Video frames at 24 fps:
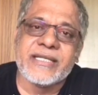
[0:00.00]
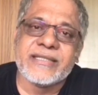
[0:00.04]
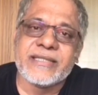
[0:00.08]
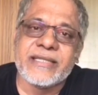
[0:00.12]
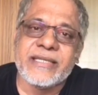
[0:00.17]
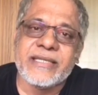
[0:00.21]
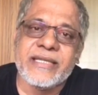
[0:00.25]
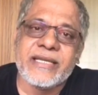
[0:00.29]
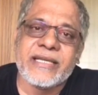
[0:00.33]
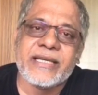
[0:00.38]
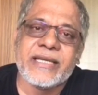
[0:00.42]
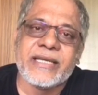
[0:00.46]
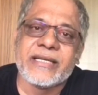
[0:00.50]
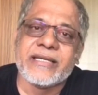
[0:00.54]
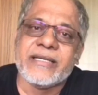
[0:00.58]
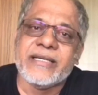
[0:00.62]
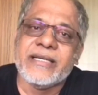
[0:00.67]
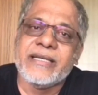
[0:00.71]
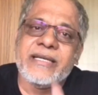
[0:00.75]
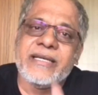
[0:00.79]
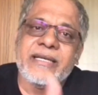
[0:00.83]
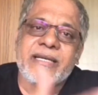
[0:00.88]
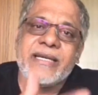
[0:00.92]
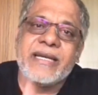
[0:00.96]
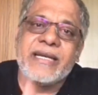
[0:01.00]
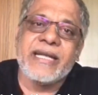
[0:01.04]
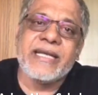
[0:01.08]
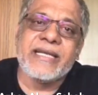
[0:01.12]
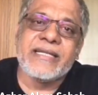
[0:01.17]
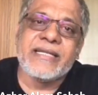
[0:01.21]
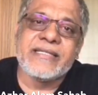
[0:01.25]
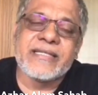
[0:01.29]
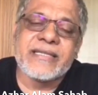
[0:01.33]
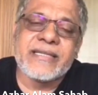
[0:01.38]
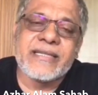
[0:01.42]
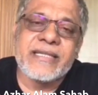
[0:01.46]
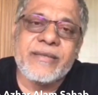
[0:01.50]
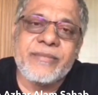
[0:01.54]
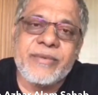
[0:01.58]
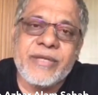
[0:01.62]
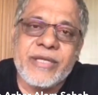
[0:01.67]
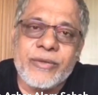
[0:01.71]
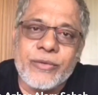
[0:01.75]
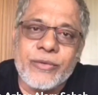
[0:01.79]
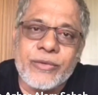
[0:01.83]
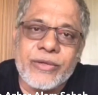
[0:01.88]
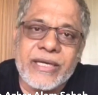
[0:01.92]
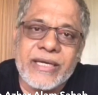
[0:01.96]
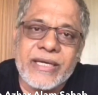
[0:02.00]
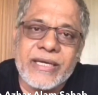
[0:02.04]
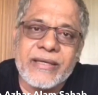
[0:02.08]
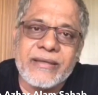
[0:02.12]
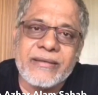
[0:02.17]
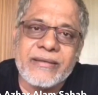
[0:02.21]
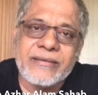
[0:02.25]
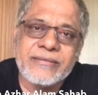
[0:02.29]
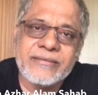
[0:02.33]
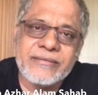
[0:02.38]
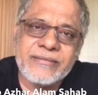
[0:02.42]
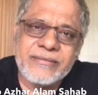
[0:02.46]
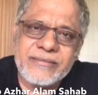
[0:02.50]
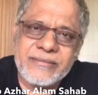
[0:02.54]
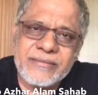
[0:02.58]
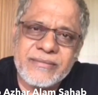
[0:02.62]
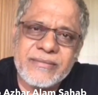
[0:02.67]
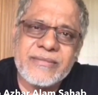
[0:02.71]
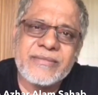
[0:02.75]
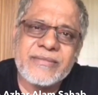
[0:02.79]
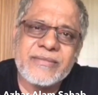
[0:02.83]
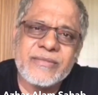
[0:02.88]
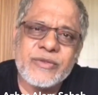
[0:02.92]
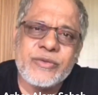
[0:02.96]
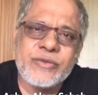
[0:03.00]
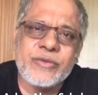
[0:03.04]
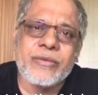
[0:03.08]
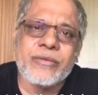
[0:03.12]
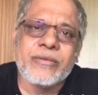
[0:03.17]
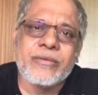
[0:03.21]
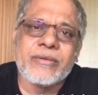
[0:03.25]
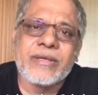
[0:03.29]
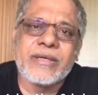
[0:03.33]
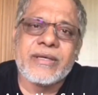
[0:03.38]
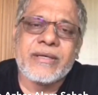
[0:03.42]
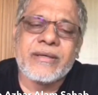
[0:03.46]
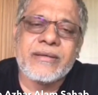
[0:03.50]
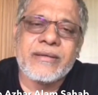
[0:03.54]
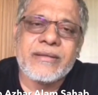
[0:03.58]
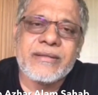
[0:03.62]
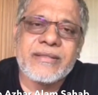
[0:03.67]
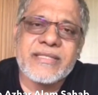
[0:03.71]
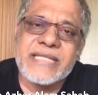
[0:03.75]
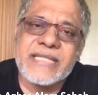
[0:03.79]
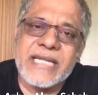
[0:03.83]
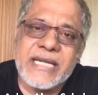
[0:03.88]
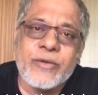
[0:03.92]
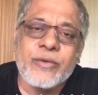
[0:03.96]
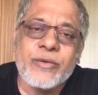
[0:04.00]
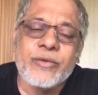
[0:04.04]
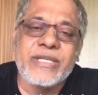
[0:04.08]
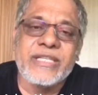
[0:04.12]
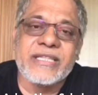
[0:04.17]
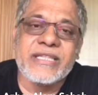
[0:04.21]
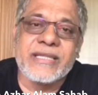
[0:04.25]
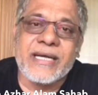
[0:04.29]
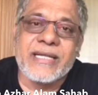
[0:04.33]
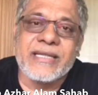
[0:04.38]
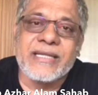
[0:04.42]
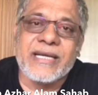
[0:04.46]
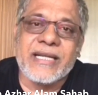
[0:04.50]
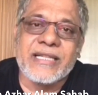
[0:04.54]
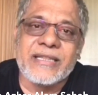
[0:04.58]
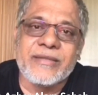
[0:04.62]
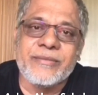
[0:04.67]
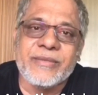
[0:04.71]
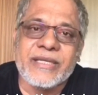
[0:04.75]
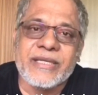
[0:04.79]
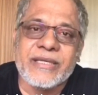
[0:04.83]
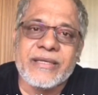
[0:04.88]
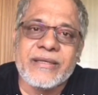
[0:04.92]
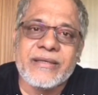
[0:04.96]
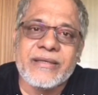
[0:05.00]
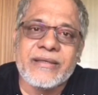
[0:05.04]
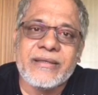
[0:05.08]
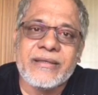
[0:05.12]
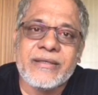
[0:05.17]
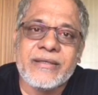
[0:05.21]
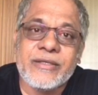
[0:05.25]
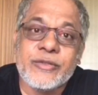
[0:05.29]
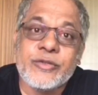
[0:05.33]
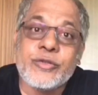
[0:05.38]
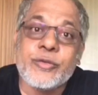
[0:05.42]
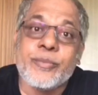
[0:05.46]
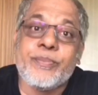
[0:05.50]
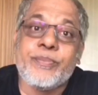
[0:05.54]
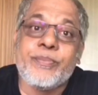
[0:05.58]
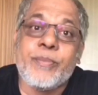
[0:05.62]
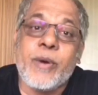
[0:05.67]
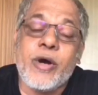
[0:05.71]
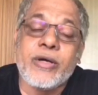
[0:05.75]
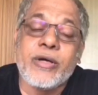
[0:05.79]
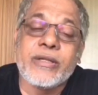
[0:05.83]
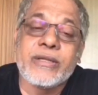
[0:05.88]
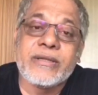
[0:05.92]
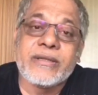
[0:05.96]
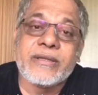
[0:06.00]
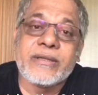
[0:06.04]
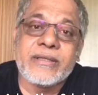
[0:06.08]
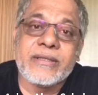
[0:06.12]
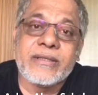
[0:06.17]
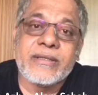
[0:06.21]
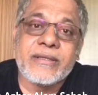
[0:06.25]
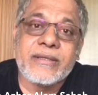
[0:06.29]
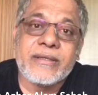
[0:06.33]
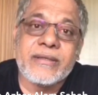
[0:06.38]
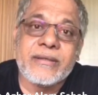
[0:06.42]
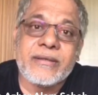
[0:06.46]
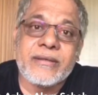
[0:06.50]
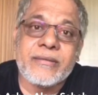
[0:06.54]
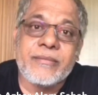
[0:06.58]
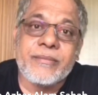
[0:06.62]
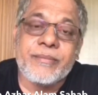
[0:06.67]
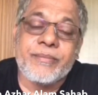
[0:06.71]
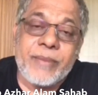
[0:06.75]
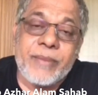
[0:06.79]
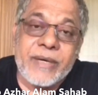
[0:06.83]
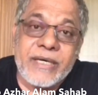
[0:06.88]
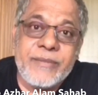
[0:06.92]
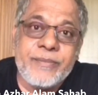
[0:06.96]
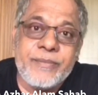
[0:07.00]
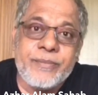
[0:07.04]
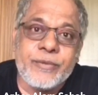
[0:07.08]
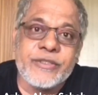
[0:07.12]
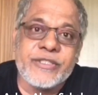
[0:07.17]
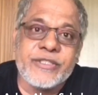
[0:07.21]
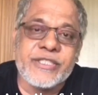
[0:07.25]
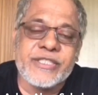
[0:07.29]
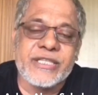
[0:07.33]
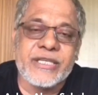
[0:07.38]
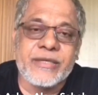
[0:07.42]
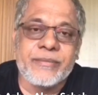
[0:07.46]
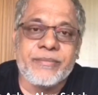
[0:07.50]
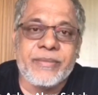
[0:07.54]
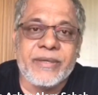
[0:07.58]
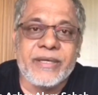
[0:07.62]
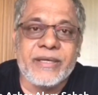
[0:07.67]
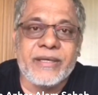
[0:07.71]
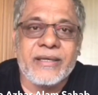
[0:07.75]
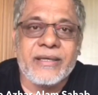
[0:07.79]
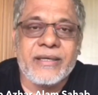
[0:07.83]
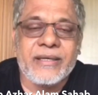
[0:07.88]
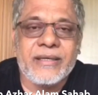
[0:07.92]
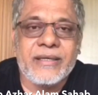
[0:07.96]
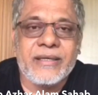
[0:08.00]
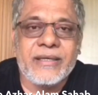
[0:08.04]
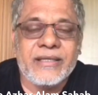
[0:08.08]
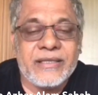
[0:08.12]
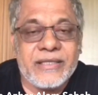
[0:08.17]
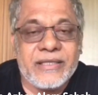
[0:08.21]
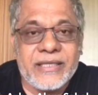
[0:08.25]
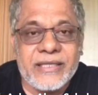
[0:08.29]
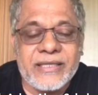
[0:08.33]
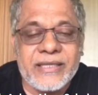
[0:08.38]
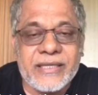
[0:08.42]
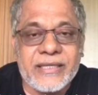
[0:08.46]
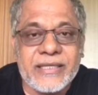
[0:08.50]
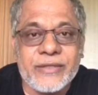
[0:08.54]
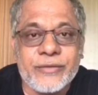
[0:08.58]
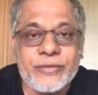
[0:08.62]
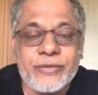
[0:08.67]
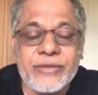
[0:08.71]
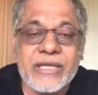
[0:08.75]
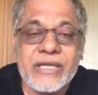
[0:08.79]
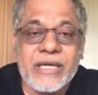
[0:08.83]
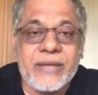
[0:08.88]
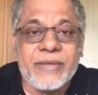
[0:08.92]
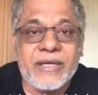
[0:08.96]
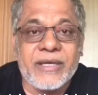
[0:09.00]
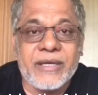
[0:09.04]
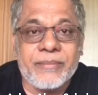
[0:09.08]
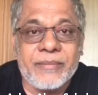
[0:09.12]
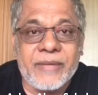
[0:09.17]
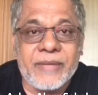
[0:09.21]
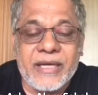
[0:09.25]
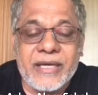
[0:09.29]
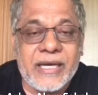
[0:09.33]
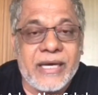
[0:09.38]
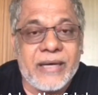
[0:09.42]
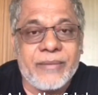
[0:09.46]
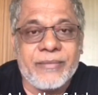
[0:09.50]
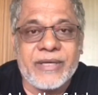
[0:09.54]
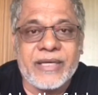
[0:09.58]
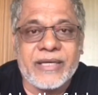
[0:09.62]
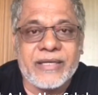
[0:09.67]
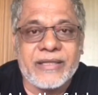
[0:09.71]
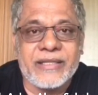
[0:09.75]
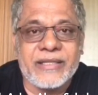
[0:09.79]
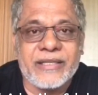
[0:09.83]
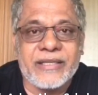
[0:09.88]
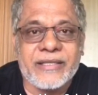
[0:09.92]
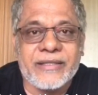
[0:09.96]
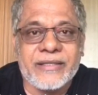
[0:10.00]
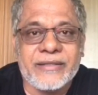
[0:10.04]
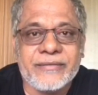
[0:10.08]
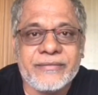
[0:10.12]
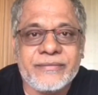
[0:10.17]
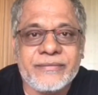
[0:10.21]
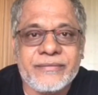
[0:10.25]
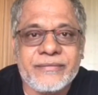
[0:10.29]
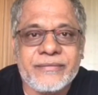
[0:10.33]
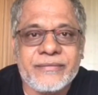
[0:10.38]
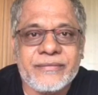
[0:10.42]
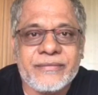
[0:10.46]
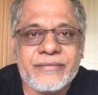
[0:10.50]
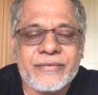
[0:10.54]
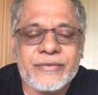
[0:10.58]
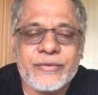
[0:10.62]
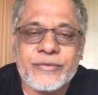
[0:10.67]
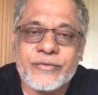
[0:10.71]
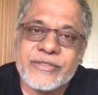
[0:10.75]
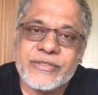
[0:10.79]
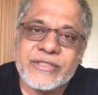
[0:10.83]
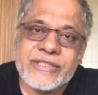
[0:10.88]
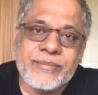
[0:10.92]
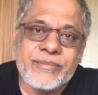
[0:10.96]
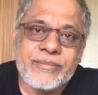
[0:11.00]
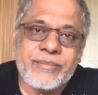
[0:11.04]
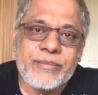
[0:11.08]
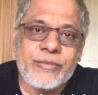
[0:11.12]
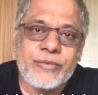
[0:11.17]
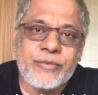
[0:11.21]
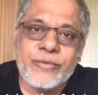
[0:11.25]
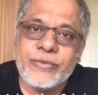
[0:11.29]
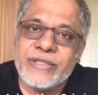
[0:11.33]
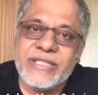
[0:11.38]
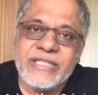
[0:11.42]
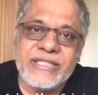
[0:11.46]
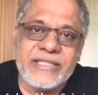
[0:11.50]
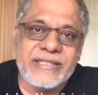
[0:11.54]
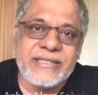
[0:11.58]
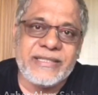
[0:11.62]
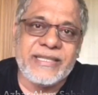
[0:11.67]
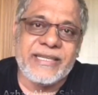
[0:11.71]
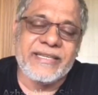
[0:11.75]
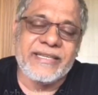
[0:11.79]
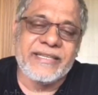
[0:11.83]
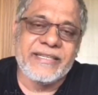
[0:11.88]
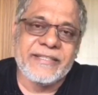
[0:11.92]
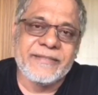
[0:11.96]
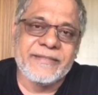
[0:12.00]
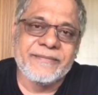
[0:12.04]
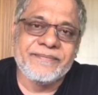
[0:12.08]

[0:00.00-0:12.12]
से लेकर नए जितने भी लोग हैं जो सैकड़ों की तादाद में हैं जो बहुत बड़ी पोजीशन पे थिएटर की दुनिया में अपना नाम रखते हैं वो सब उन्हीं की देन है